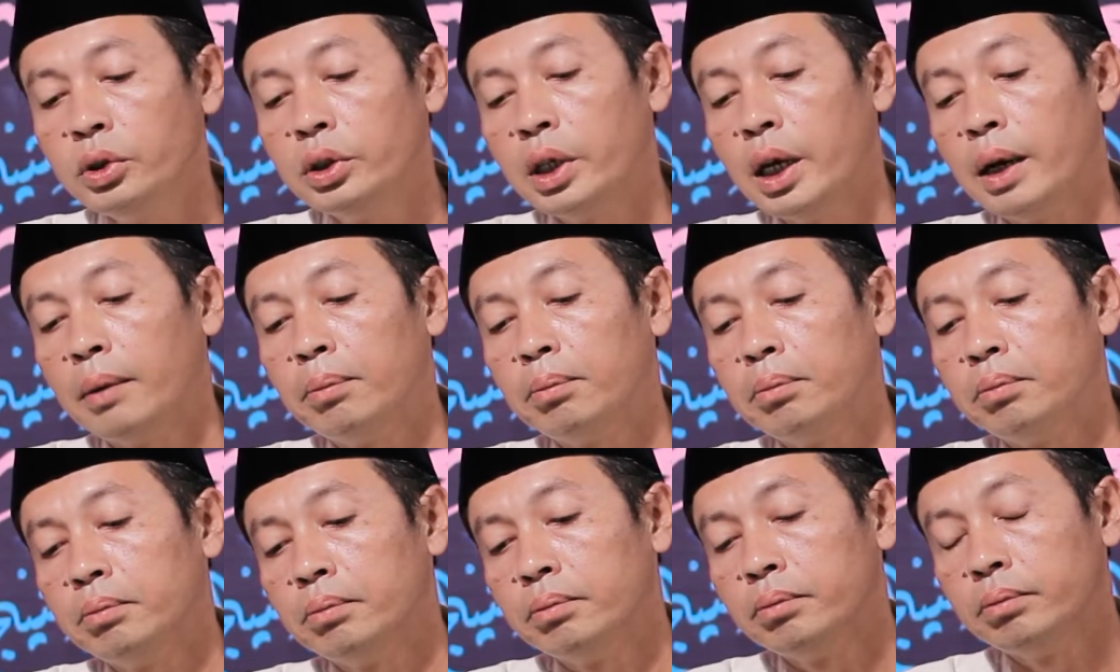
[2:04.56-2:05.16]

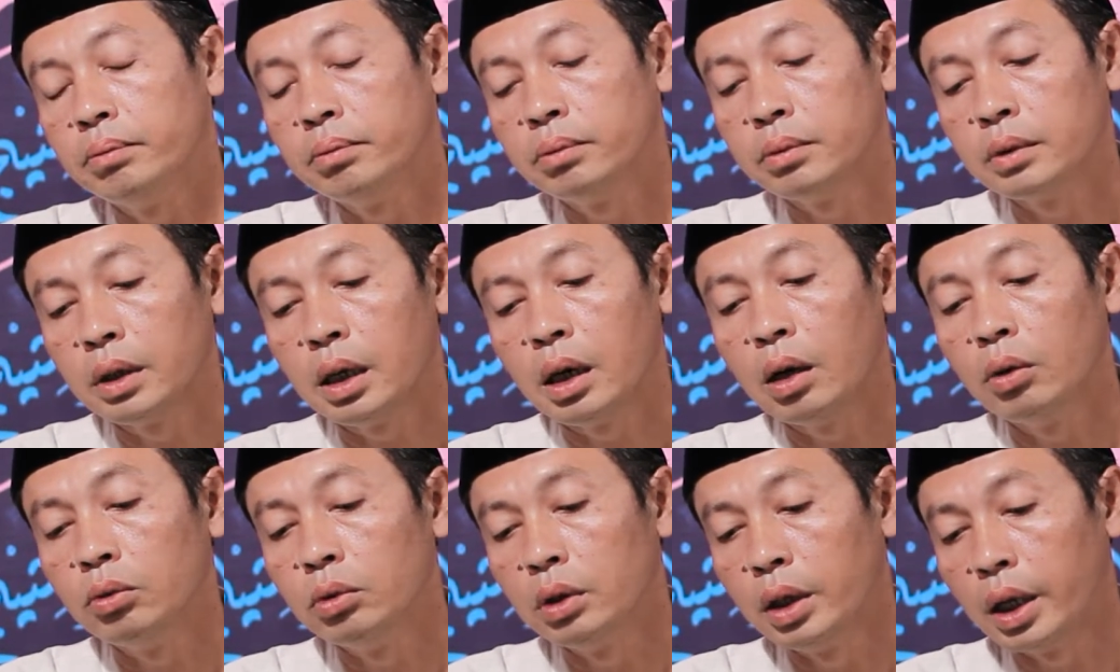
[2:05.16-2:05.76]
ucap
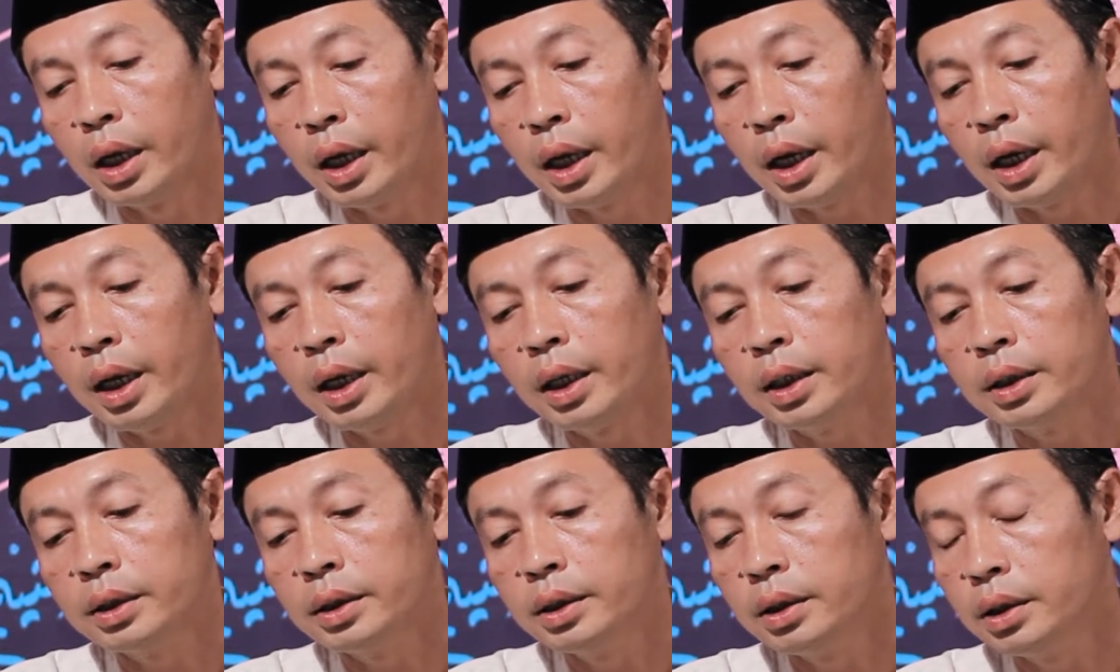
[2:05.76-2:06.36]

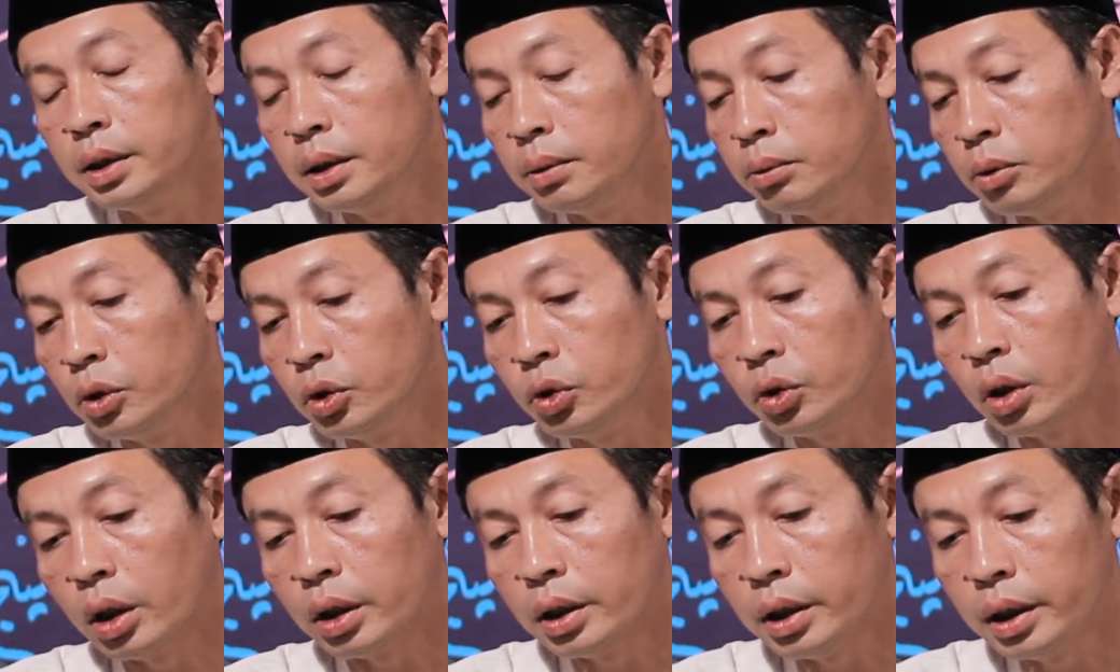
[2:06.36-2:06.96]
kaula di dia
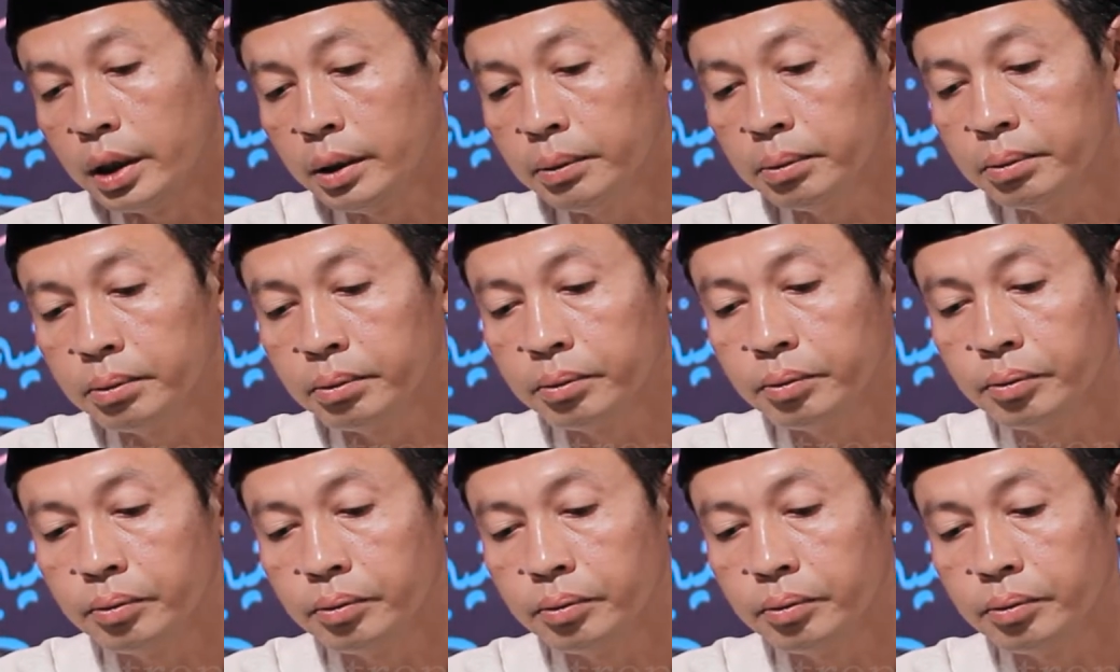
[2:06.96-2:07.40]
musonib